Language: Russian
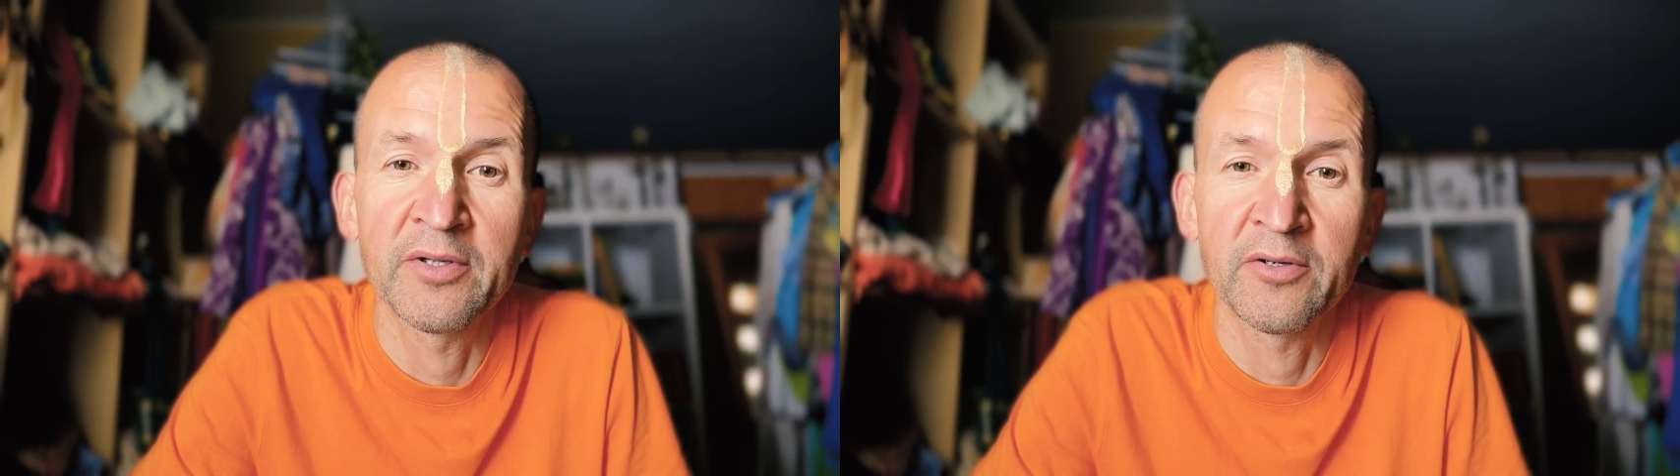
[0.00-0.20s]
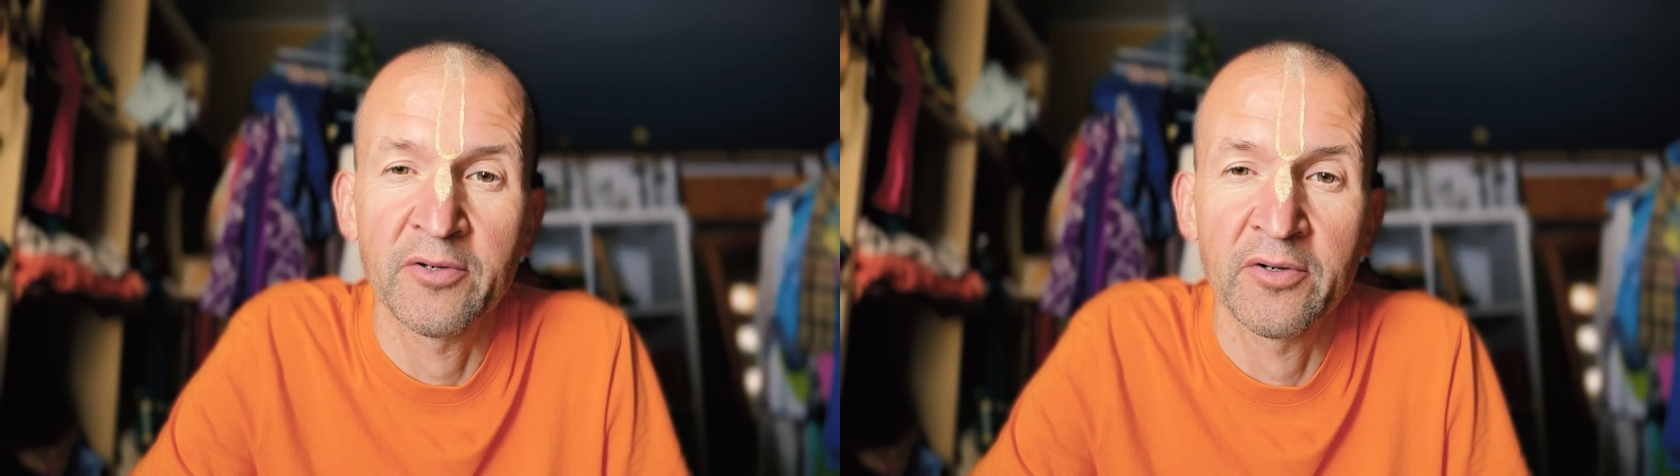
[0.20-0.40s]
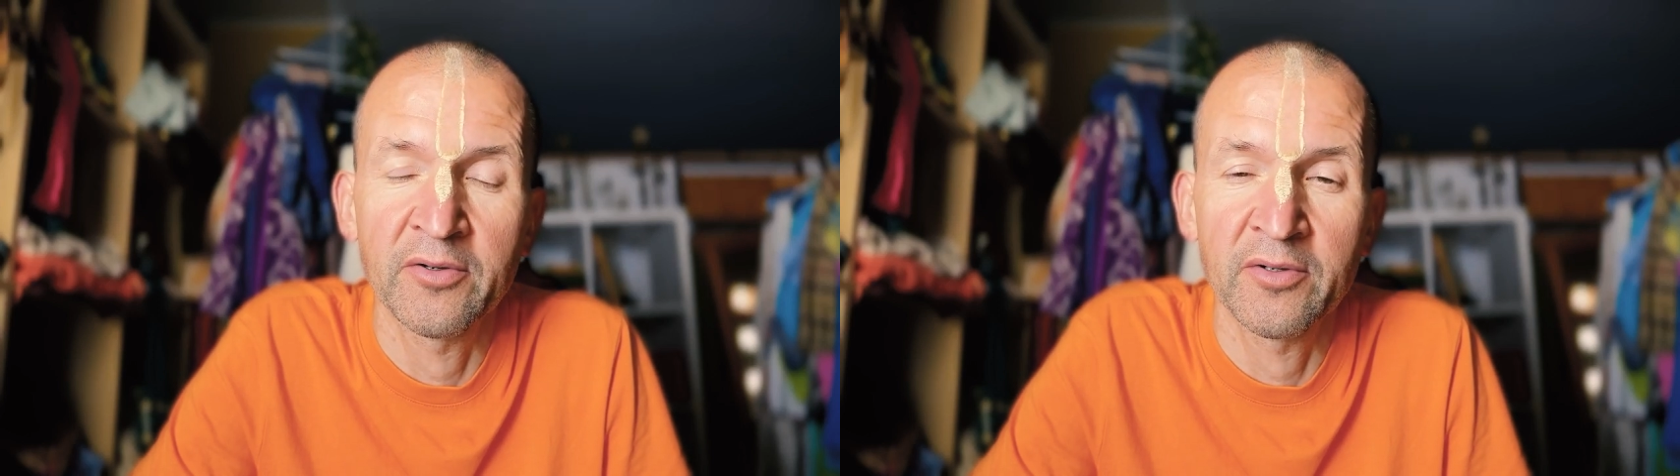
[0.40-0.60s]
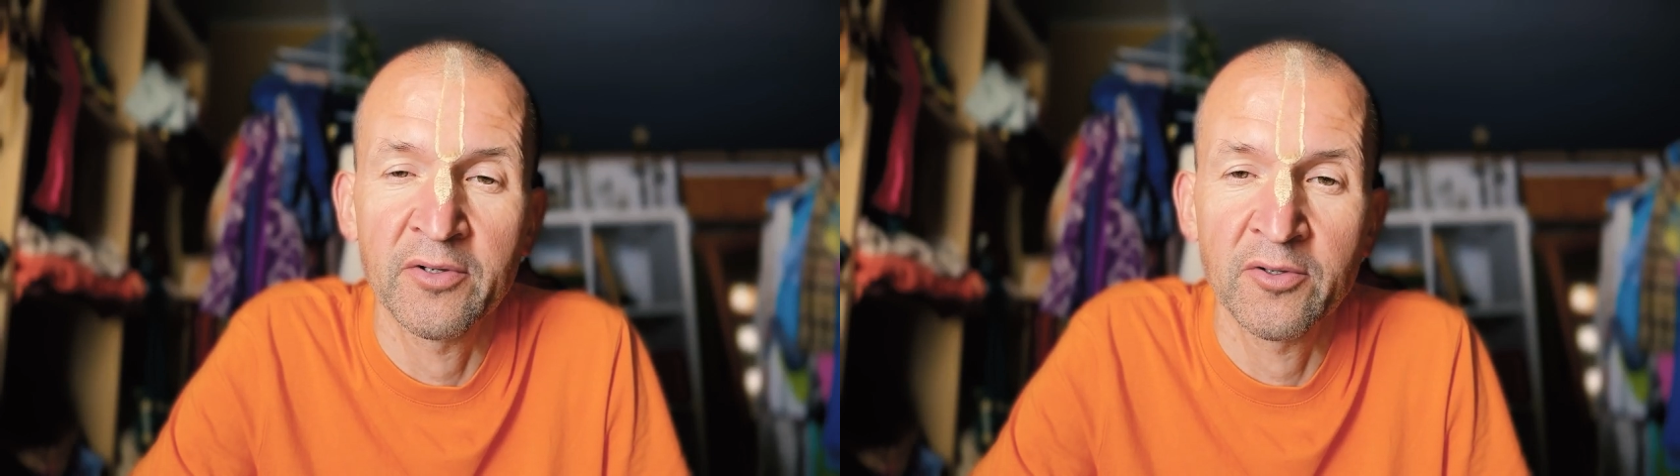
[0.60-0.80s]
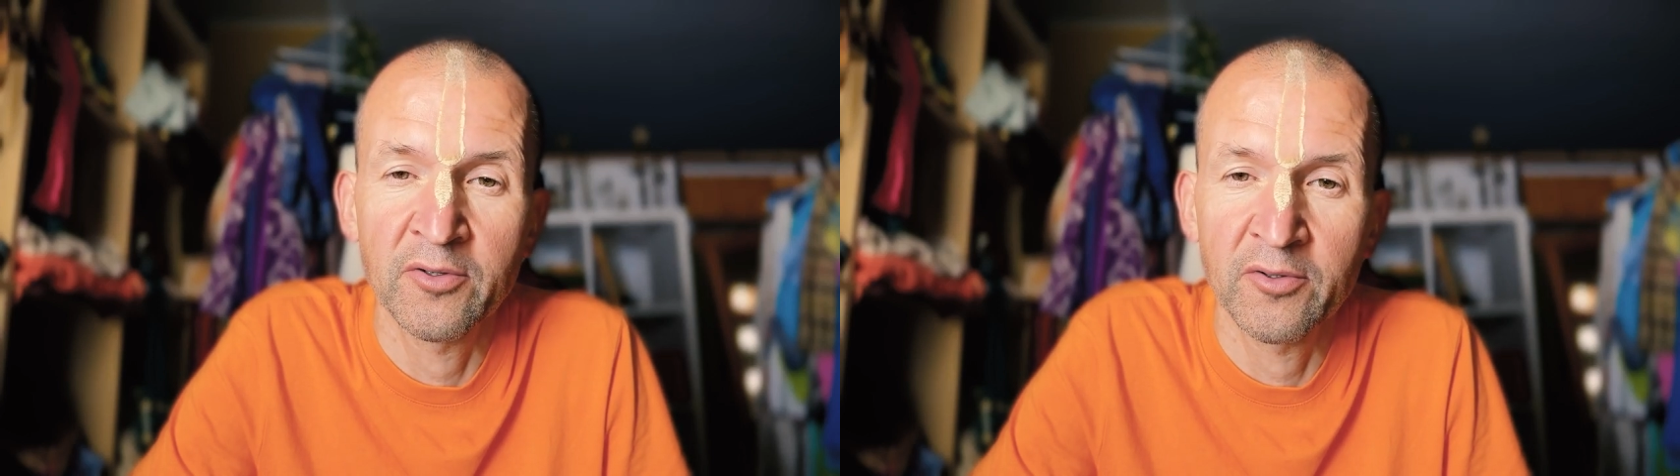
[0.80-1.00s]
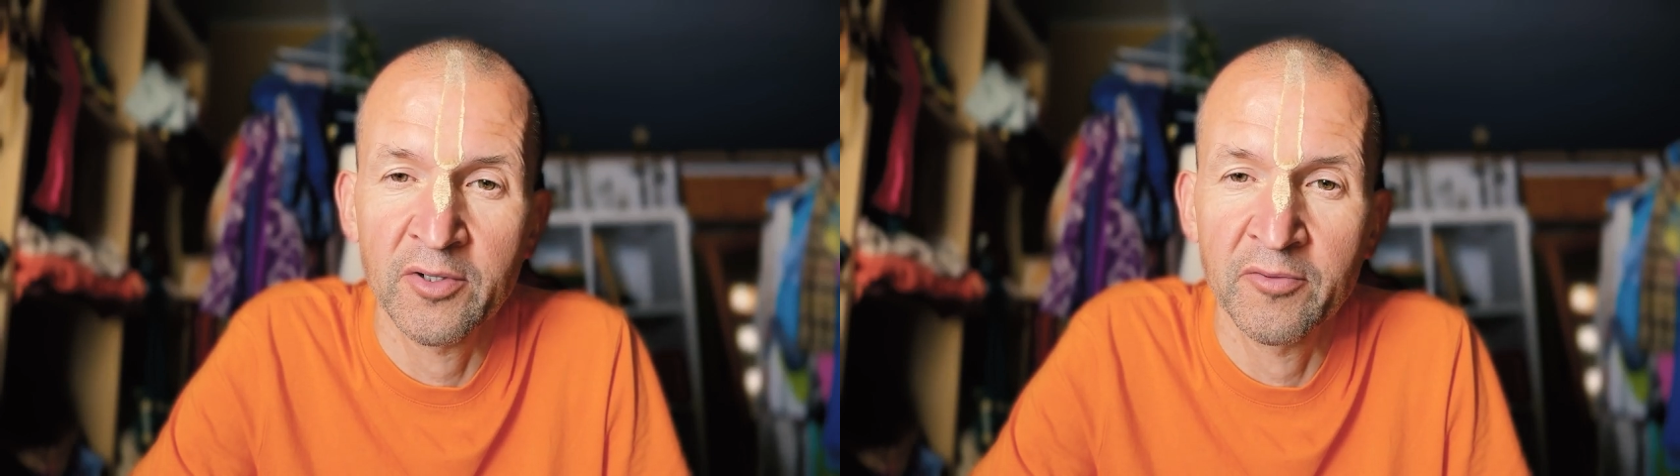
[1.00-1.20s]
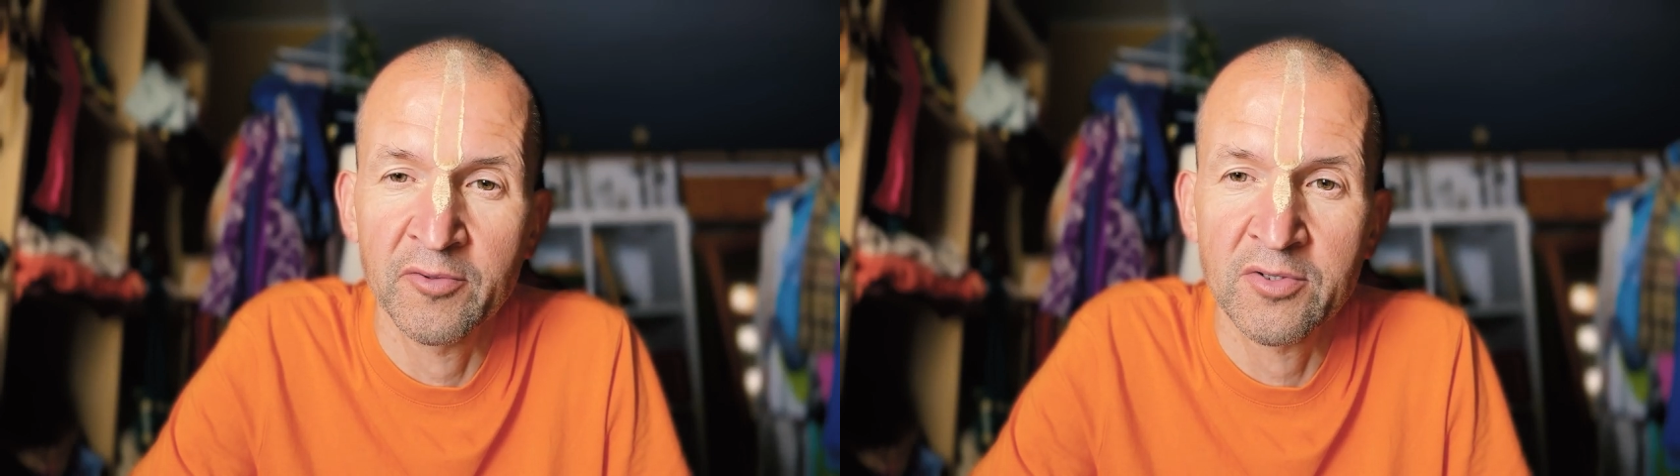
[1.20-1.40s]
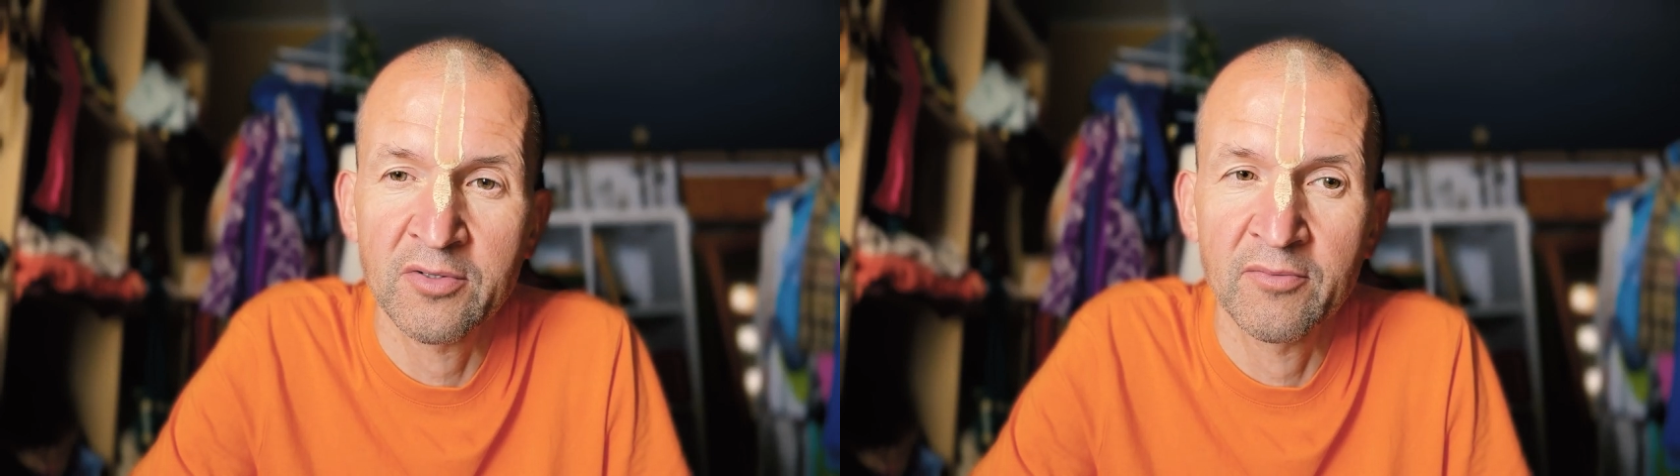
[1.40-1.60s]
ее, ее
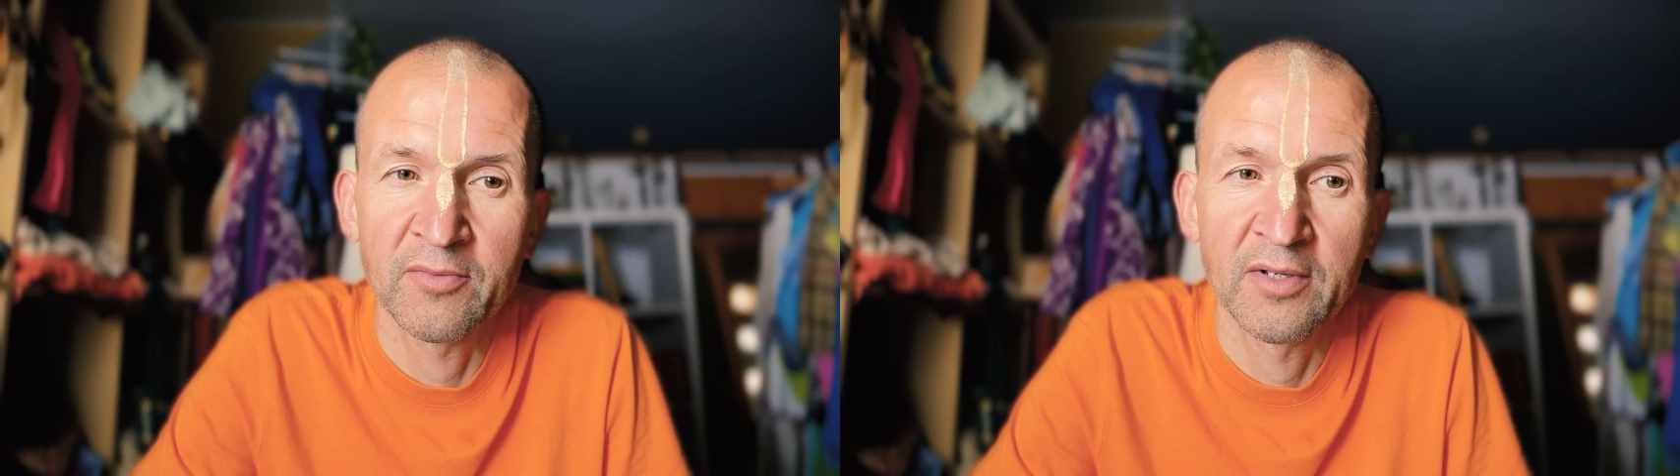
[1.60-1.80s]
руководством.